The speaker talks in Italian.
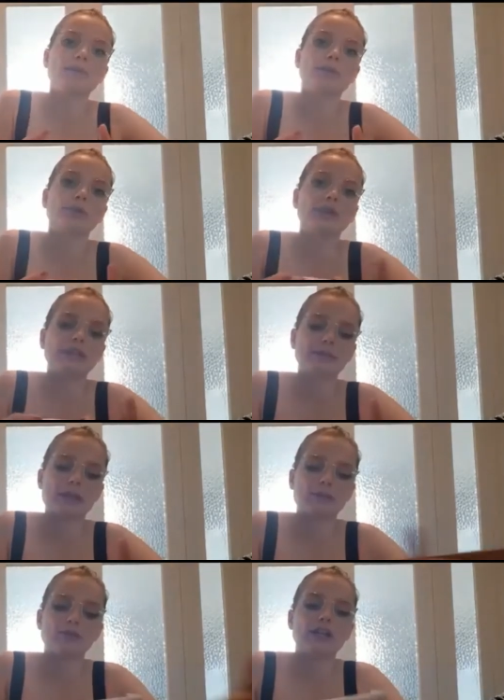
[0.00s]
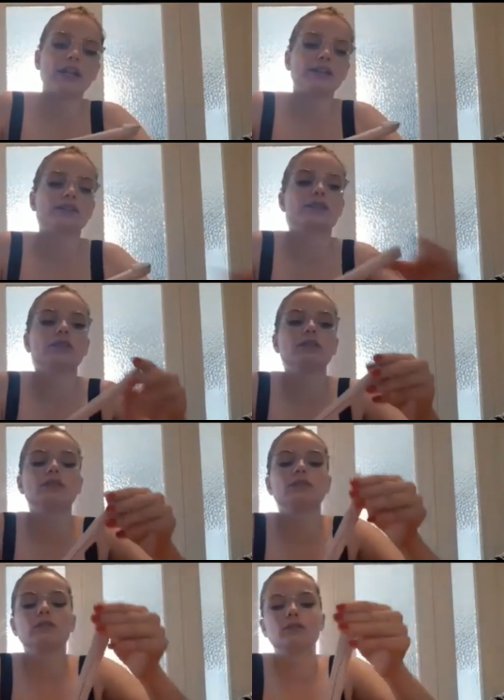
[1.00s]
poi ne abbiamo un altro
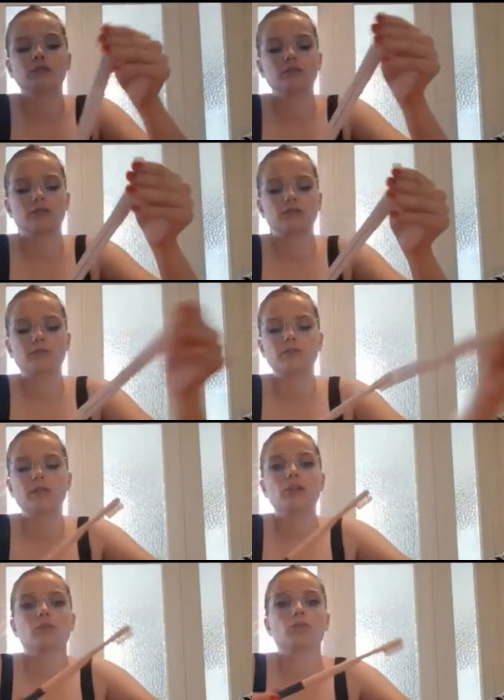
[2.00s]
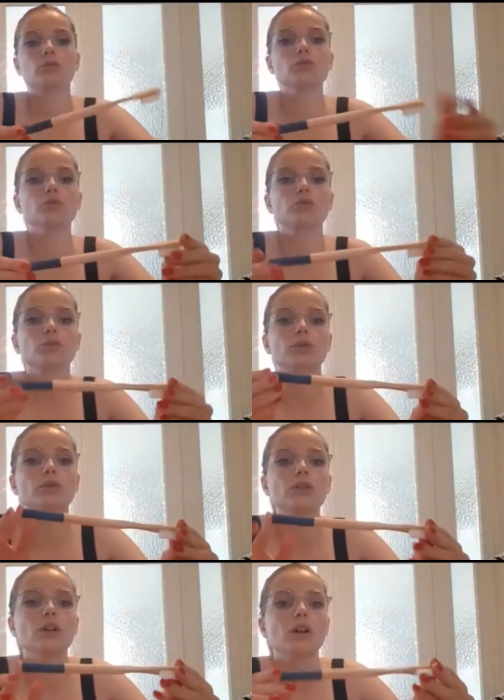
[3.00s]
blu
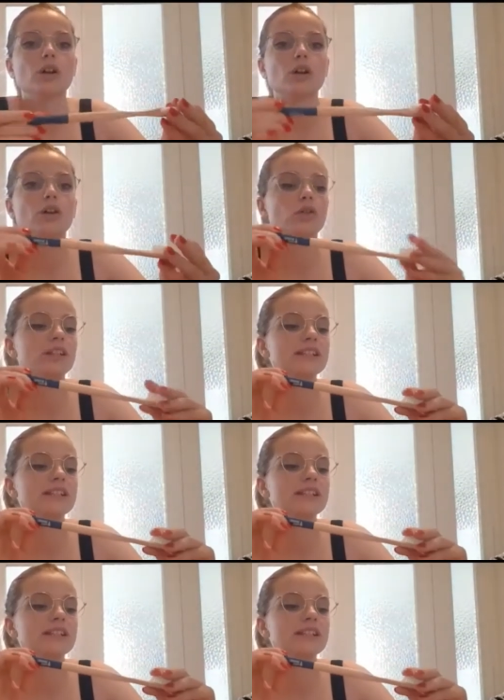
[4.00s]
scuro con le